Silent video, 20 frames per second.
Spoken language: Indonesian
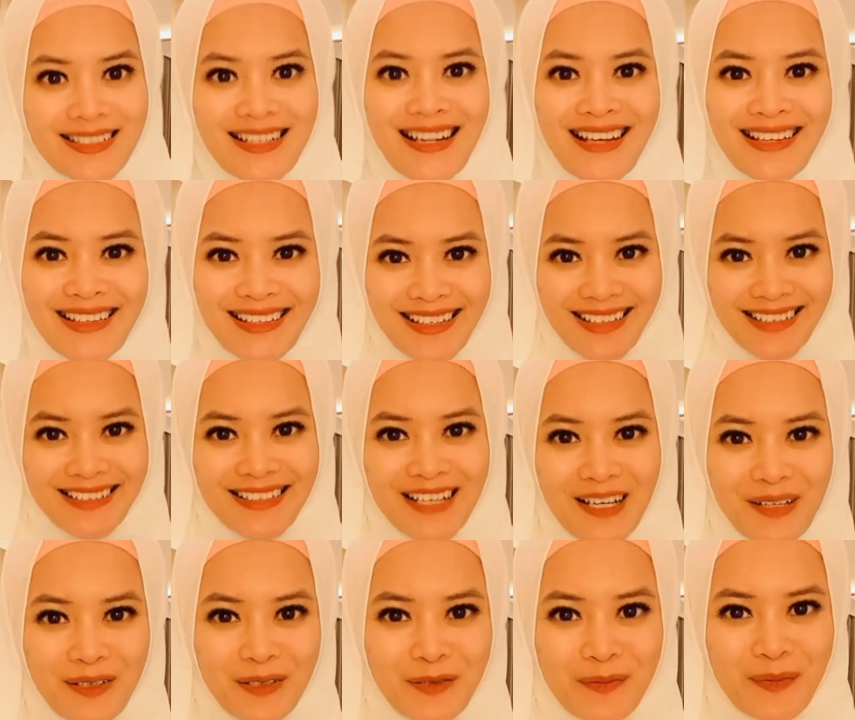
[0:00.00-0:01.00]
lagi-lagi
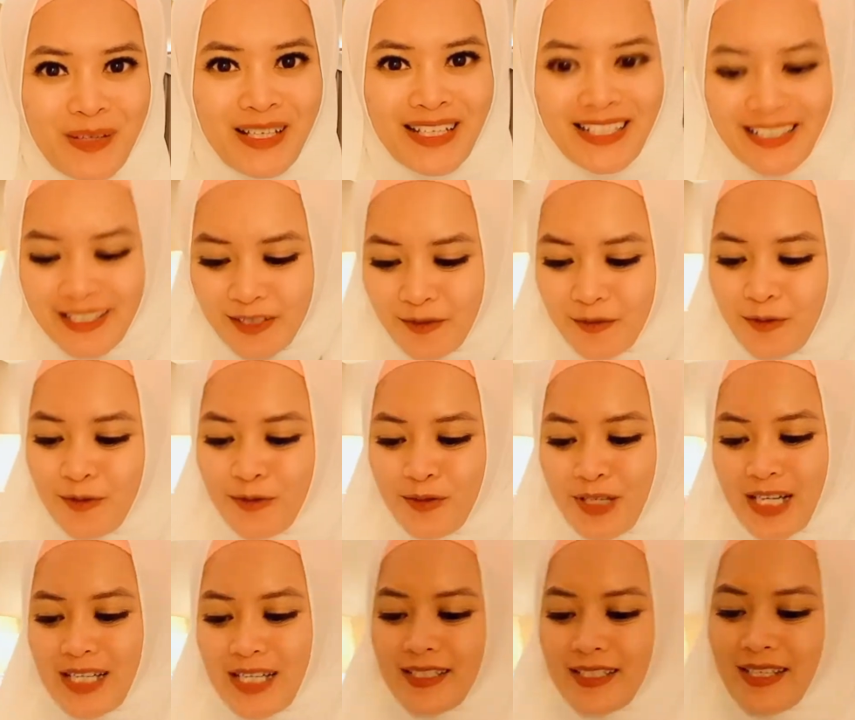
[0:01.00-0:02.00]
harus pilih
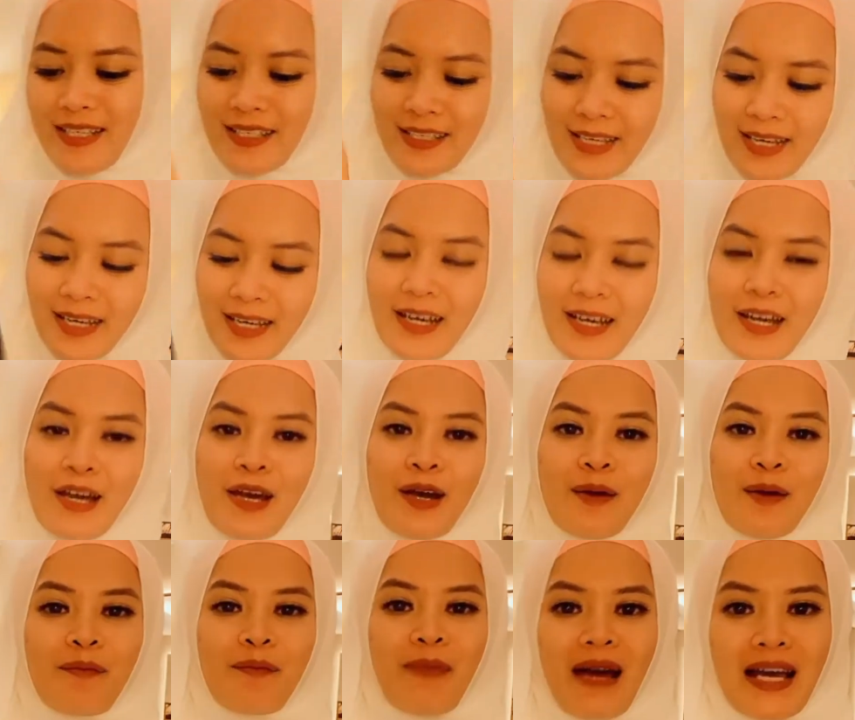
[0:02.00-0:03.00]
ukurannya yang
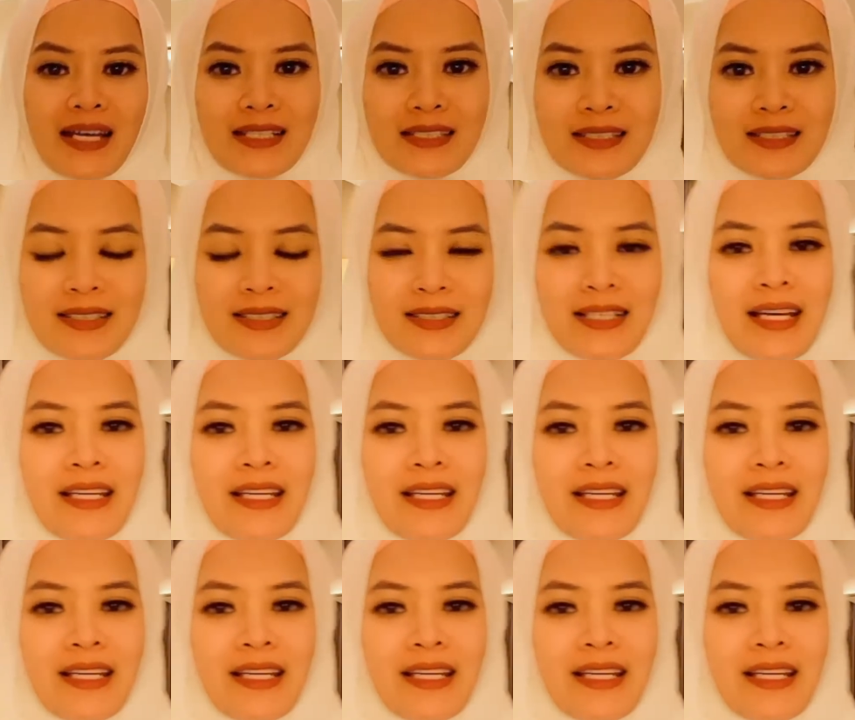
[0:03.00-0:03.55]
pas.